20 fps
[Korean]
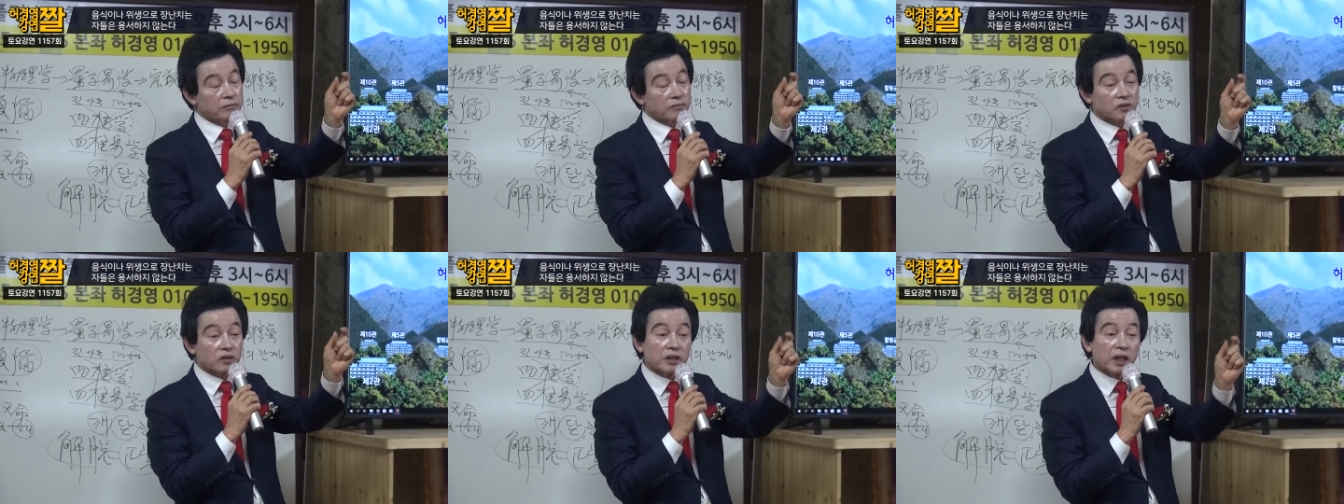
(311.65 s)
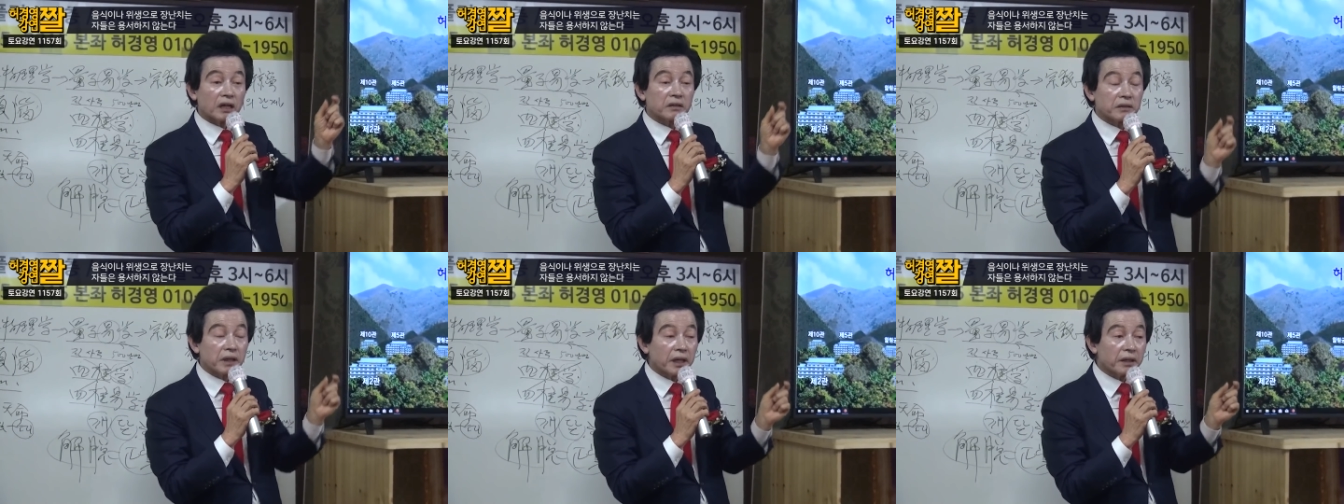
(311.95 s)

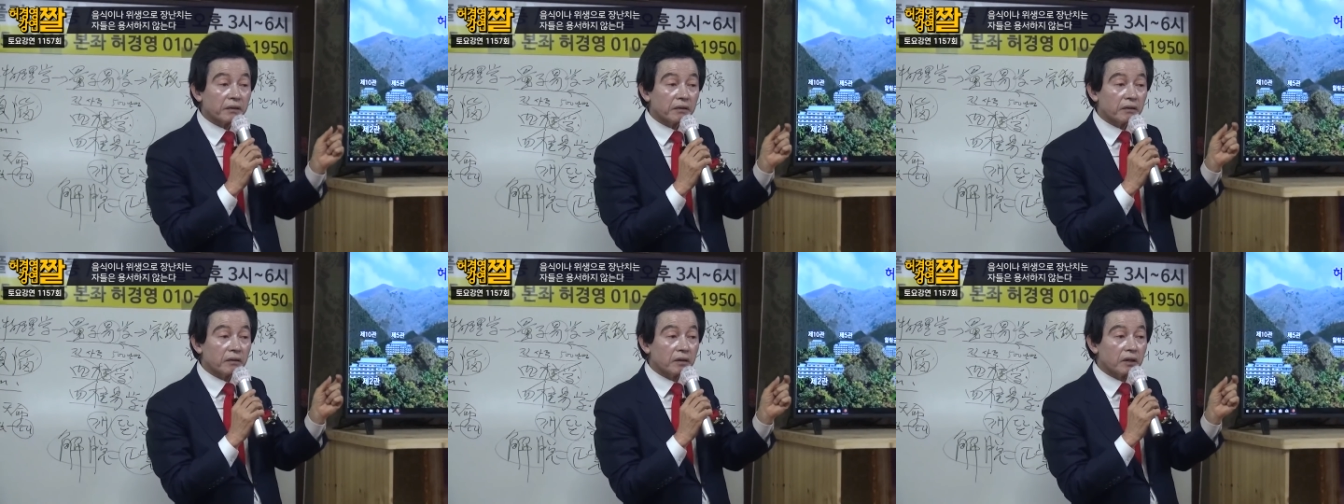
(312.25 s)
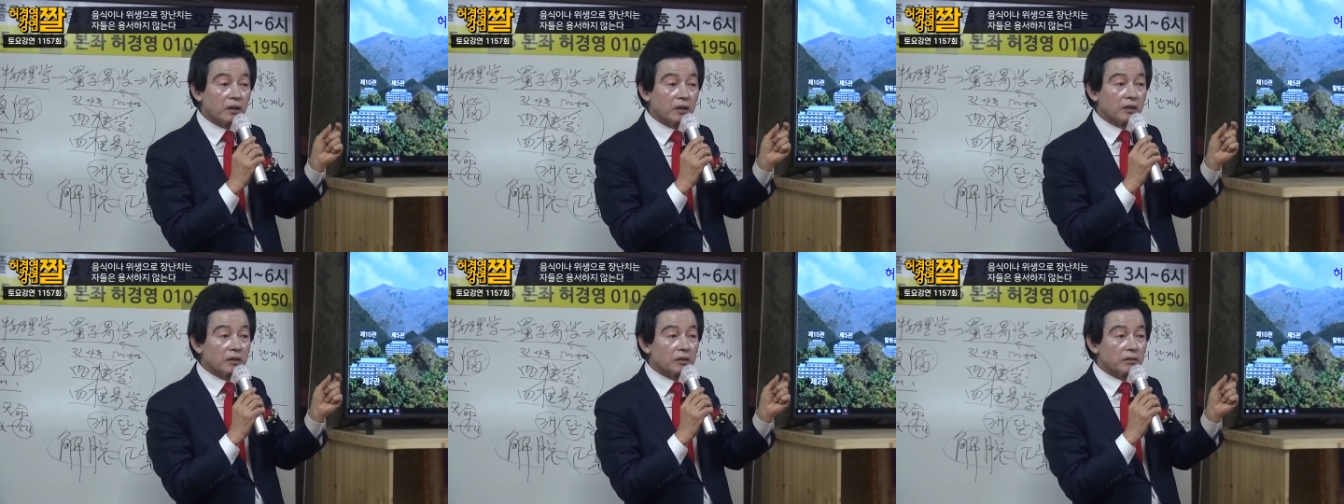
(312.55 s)
그냥 그래요.
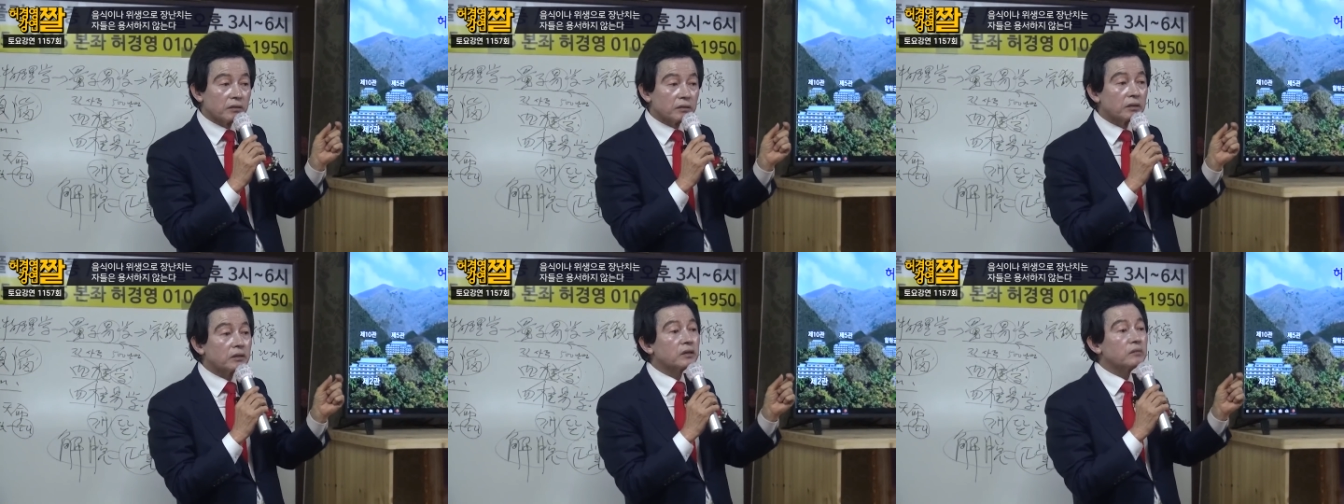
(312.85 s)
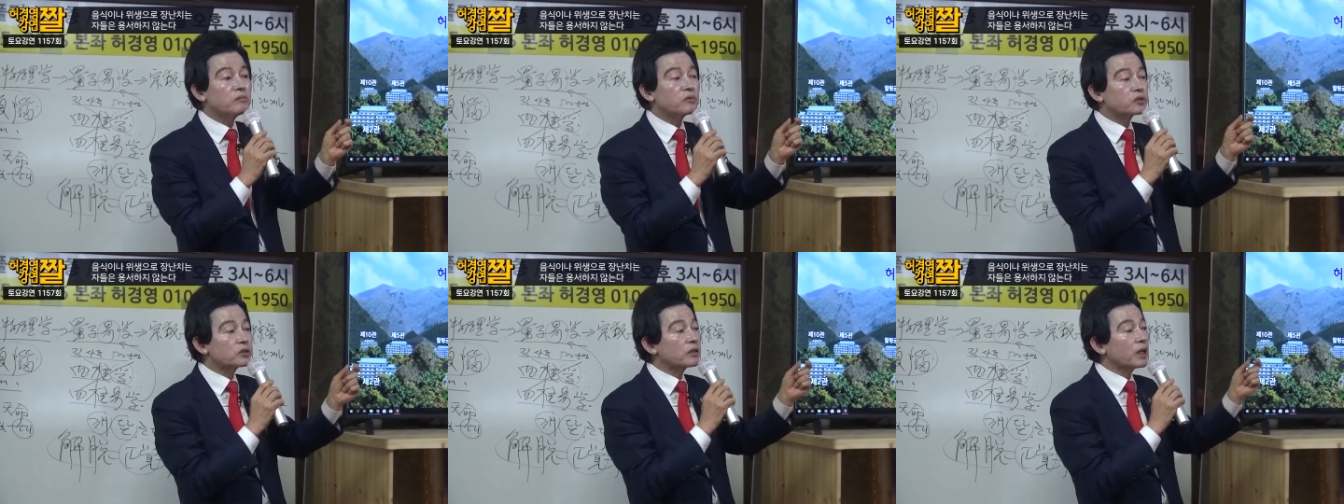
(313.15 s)
너가
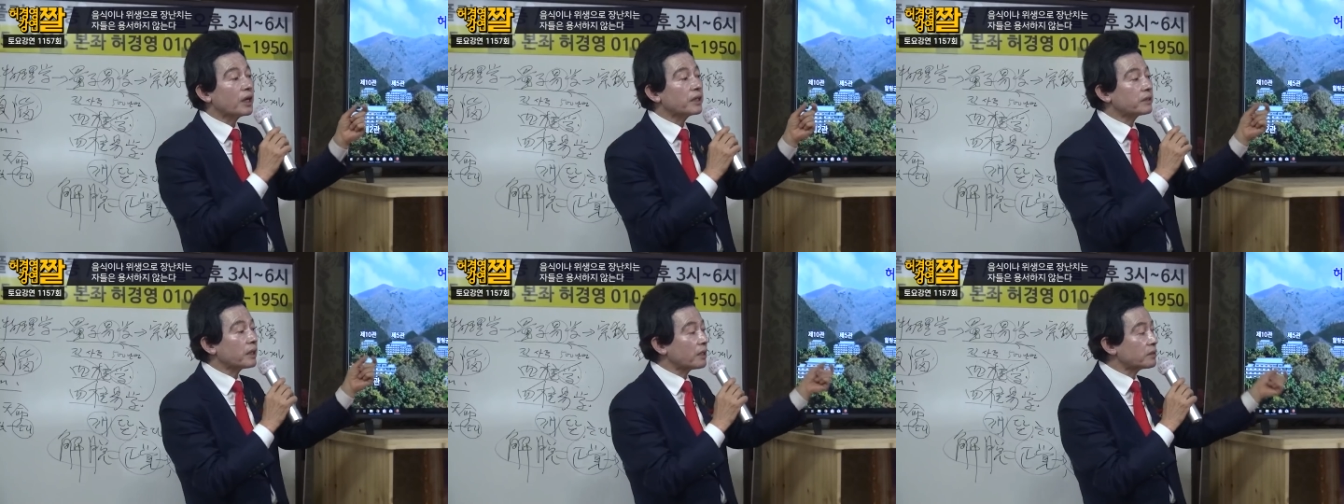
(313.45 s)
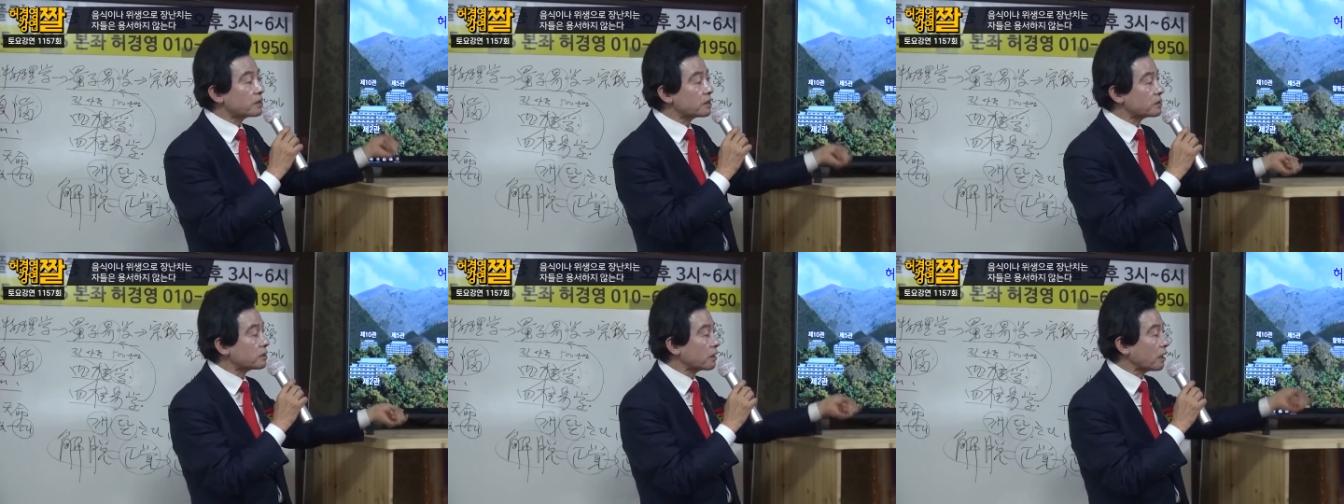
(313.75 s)
무슨 하이타이
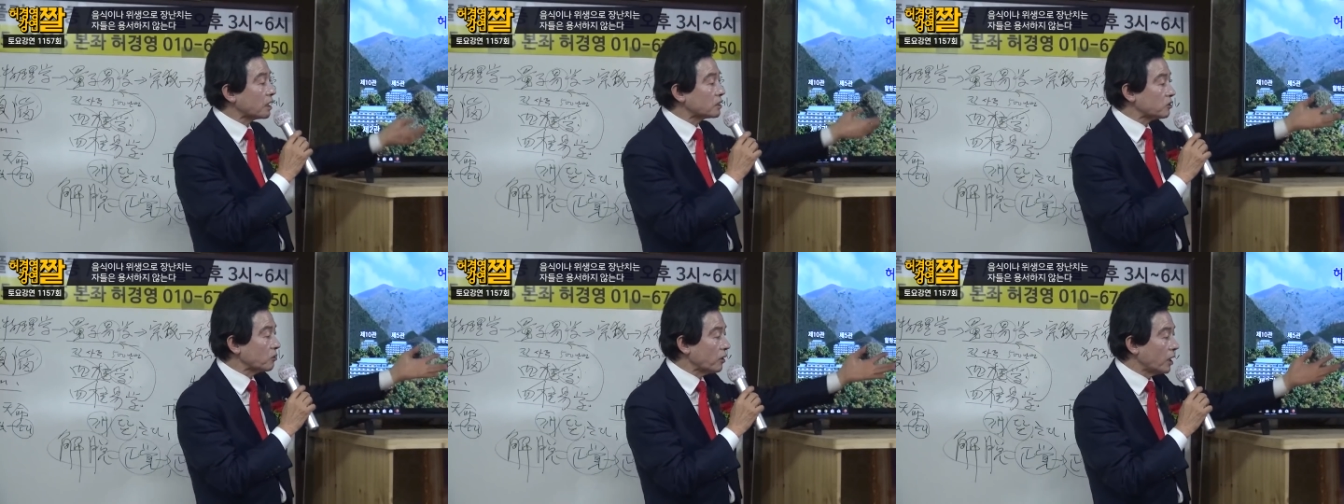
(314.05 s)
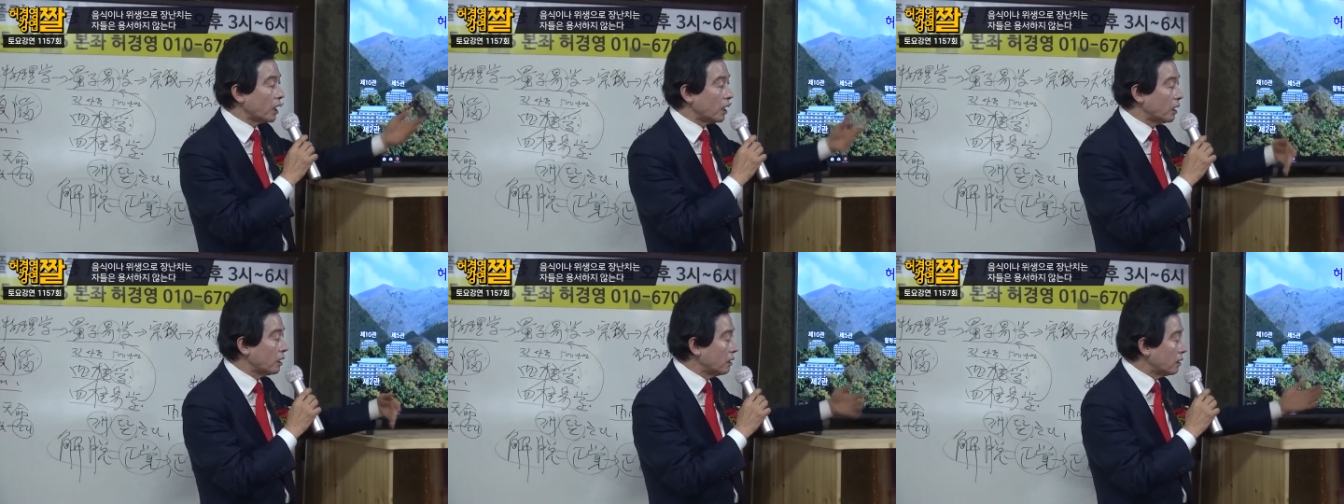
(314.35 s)
써서
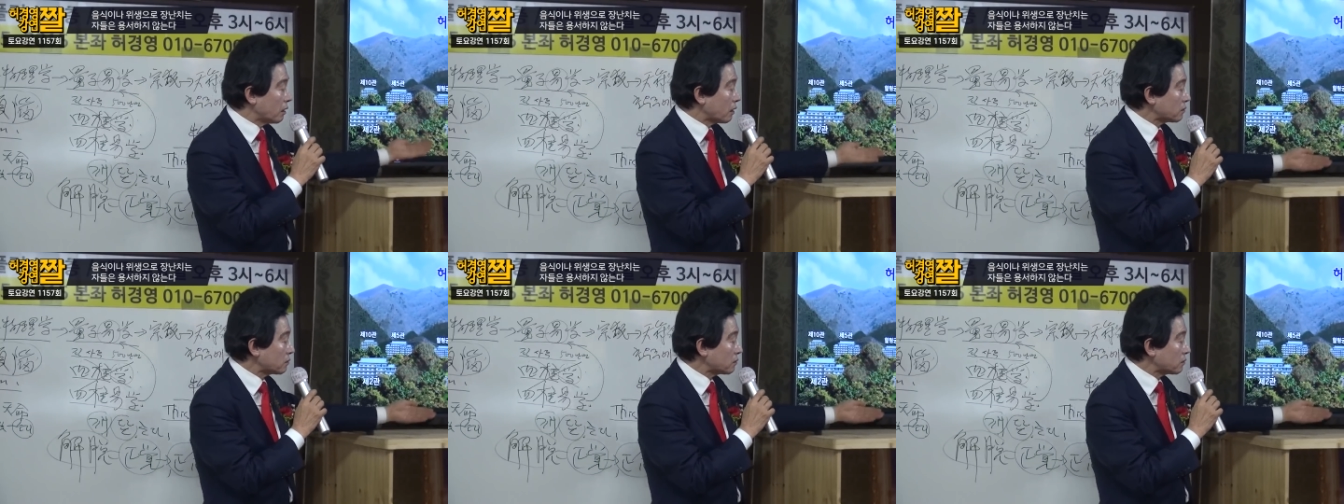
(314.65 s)
가져와.